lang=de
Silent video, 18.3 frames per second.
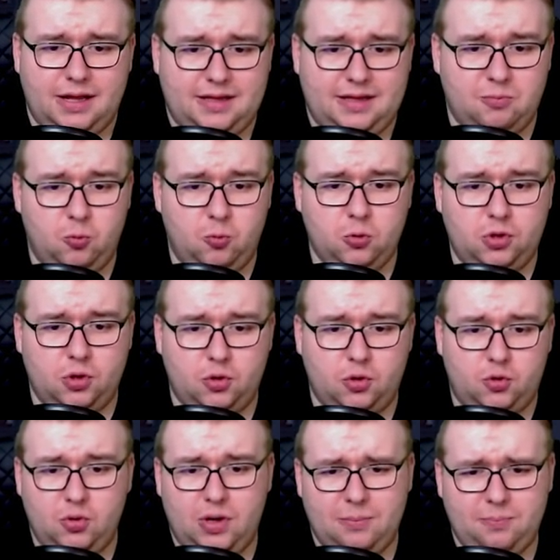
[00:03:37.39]
den
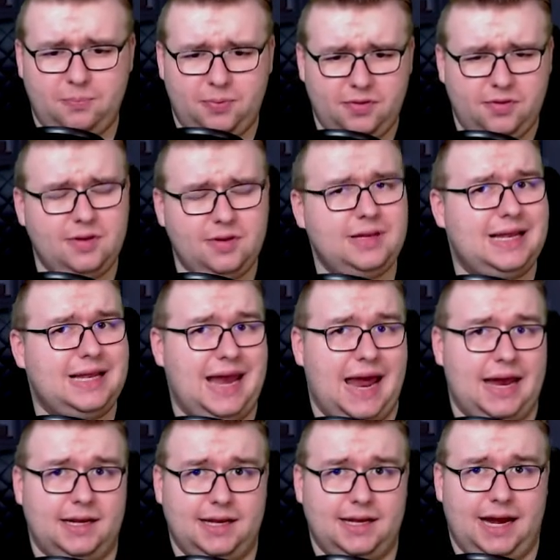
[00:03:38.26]
Motorkühler ein bisschen
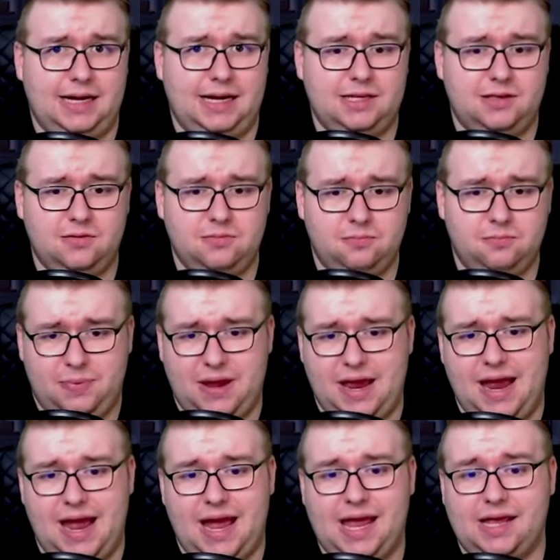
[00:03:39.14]
kleiner gehalten
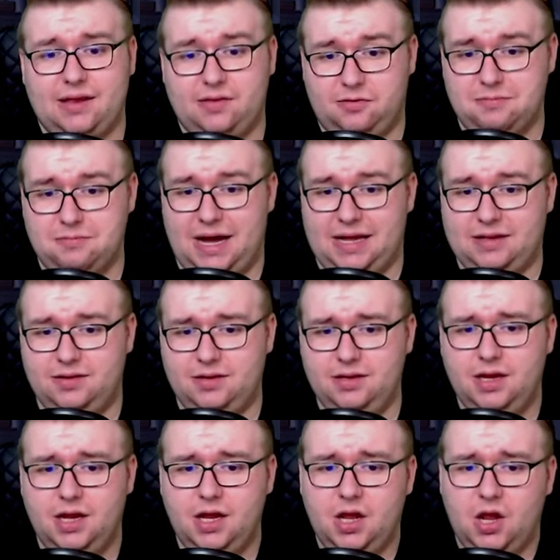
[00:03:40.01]
bei Aston
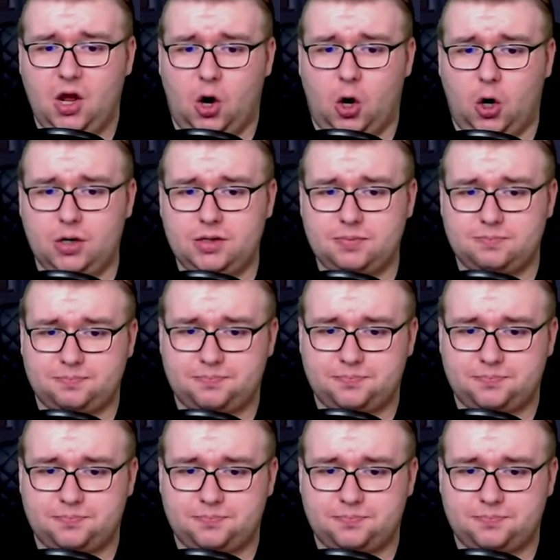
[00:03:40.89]
Martin. Auch